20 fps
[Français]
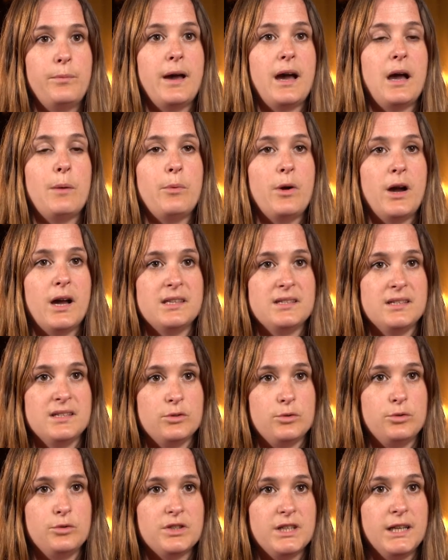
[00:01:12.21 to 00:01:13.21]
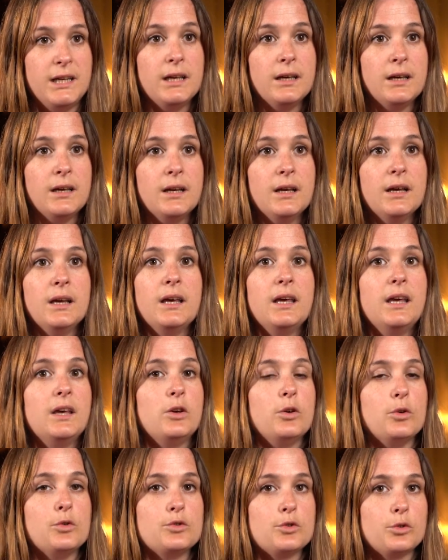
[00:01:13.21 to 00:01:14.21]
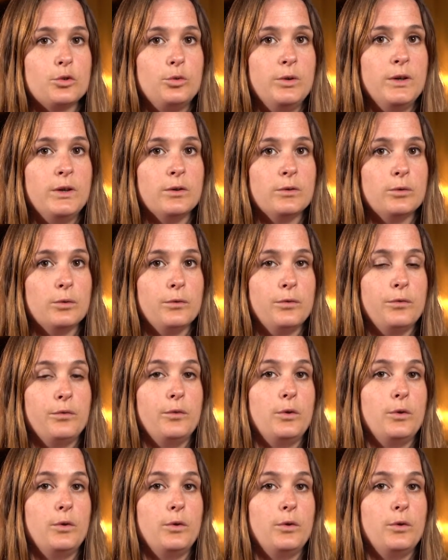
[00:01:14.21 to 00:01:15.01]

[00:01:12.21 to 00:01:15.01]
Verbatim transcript: par rapport à ces sujets et qu'aujourd'hui, quand on,